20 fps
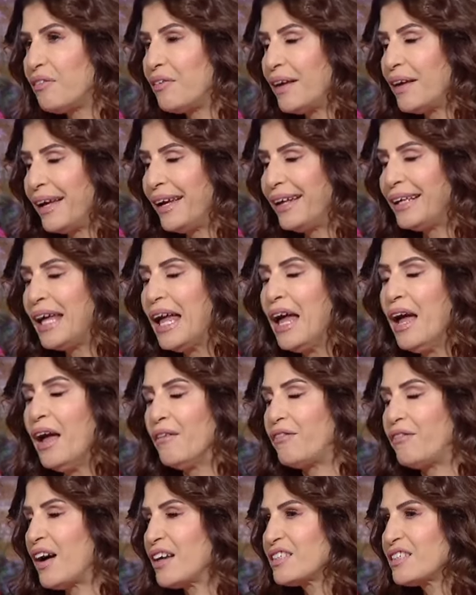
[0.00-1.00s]
ف... آه.
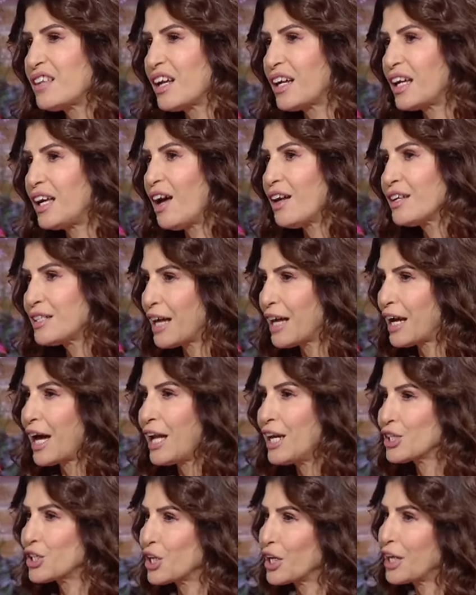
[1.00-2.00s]
فقصدك ايه قصدك
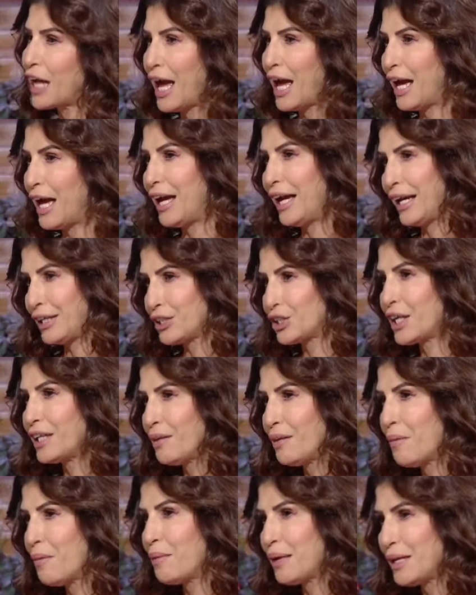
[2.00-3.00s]
علشان
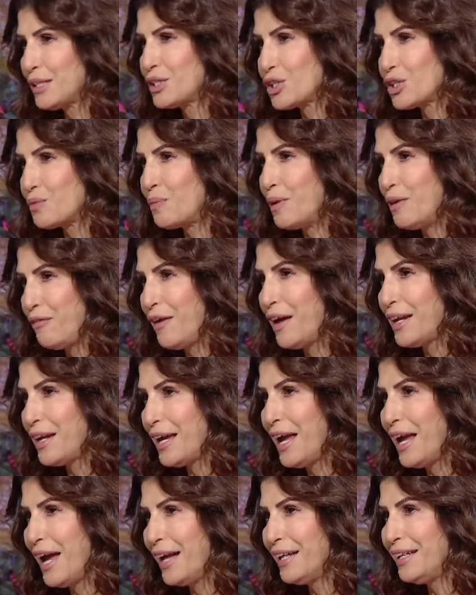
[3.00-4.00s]
كده ما بحسش بالفرق
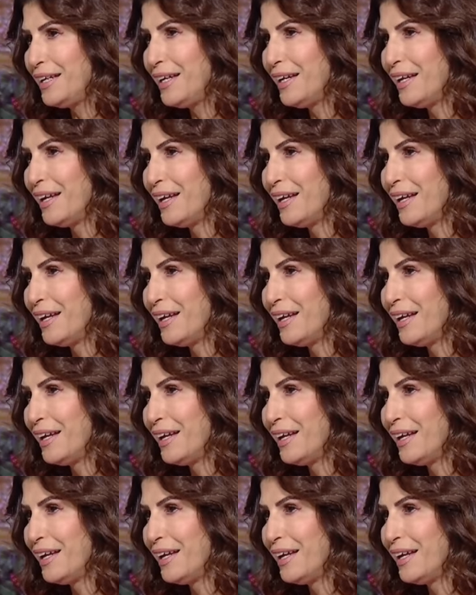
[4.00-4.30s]
يعني